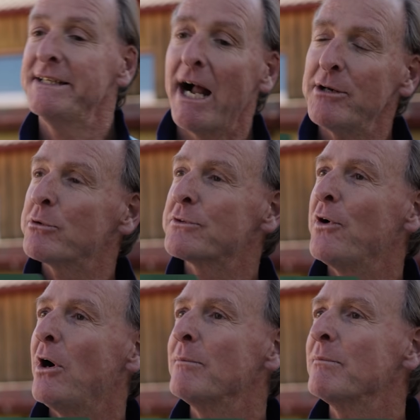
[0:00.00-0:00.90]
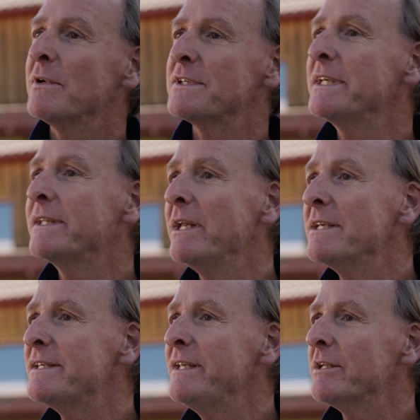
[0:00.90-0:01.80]
Die Haltungsform
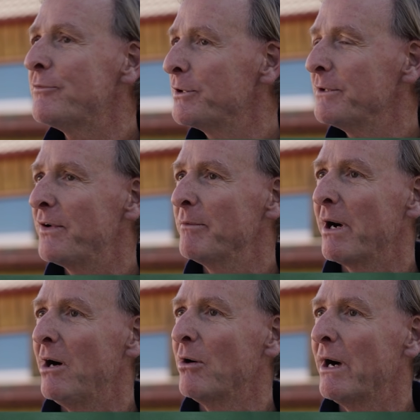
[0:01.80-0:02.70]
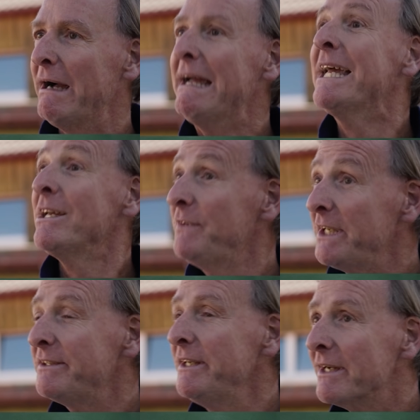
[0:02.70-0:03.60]
signalisiert für den Verbraucher, wie
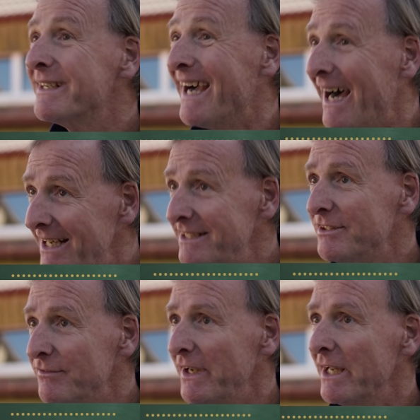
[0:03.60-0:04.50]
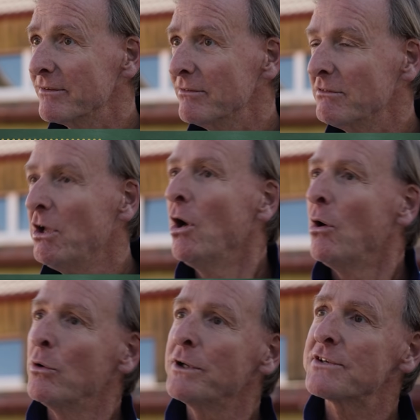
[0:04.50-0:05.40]
die Tiere gehalten werden.
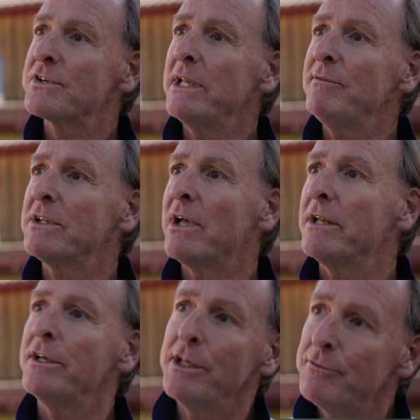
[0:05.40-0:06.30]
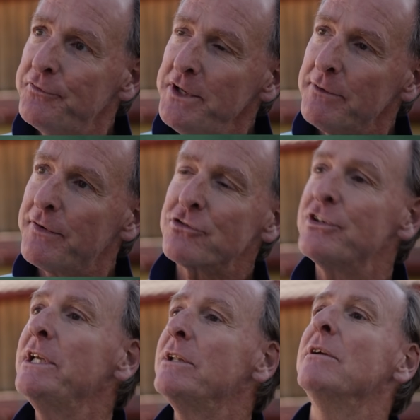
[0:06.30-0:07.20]
Und das sehen wir dann in vier
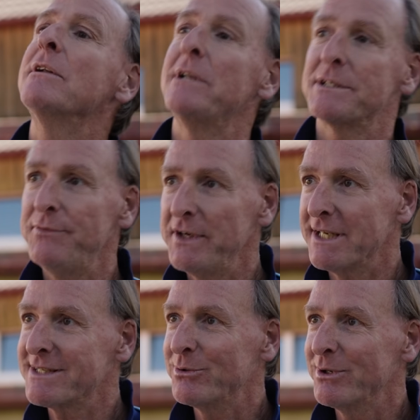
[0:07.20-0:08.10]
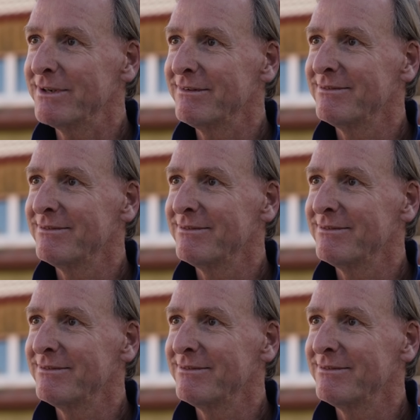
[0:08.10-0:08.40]
verschiedenen Klassifikationen.